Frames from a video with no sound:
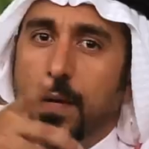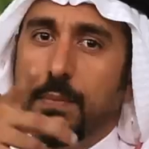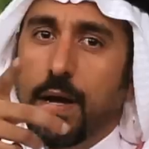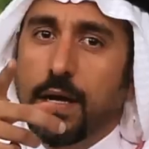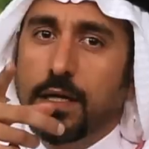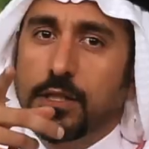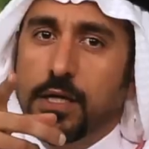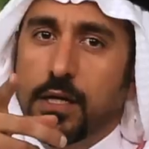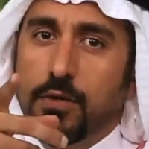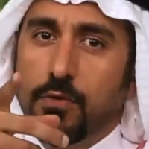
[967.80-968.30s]

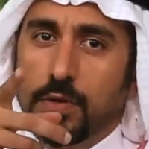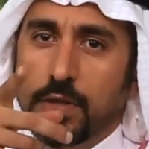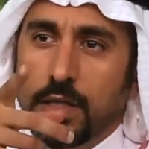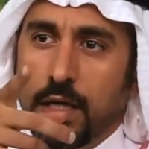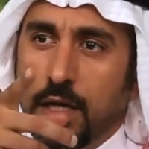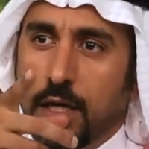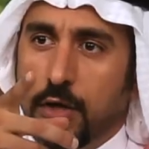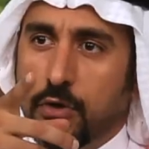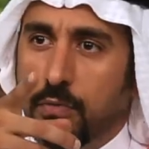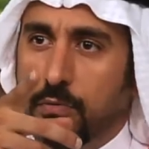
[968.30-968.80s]
طبعا عشان
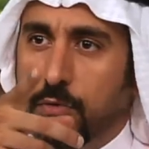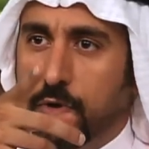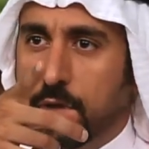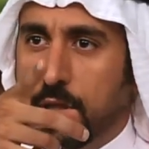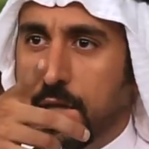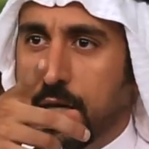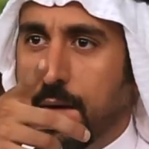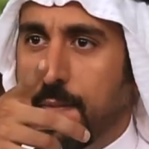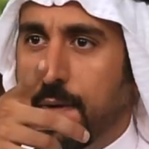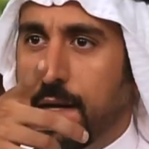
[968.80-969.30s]
نوضح لكم
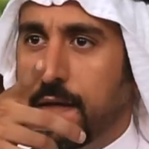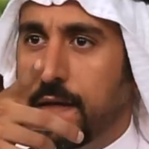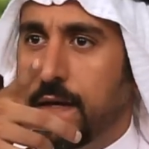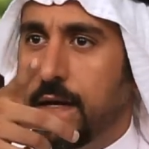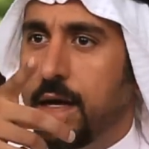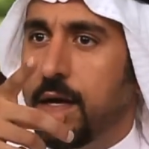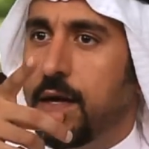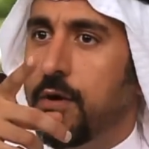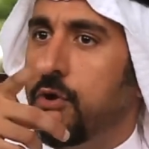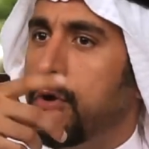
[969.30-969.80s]
نقطة
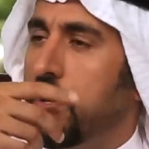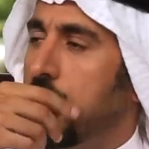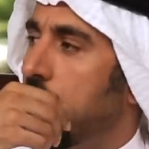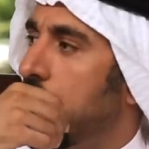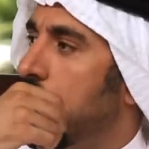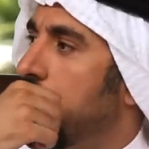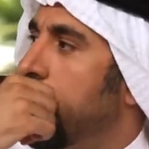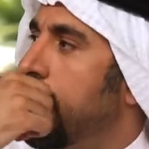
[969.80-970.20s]
كمان أخرى